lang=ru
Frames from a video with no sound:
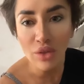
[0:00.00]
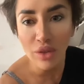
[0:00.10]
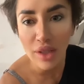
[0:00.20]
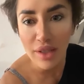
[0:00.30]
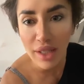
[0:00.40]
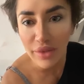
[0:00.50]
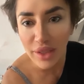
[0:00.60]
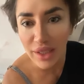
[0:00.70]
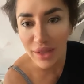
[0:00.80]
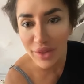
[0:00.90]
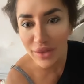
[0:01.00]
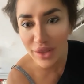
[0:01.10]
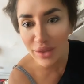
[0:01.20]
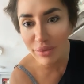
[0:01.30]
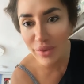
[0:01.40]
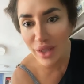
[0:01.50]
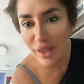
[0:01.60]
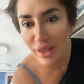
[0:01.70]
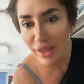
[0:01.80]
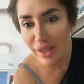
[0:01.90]
Что-то нас совсем-совсем
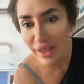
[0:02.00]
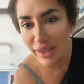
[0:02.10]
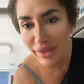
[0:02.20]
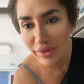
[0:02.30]
мало.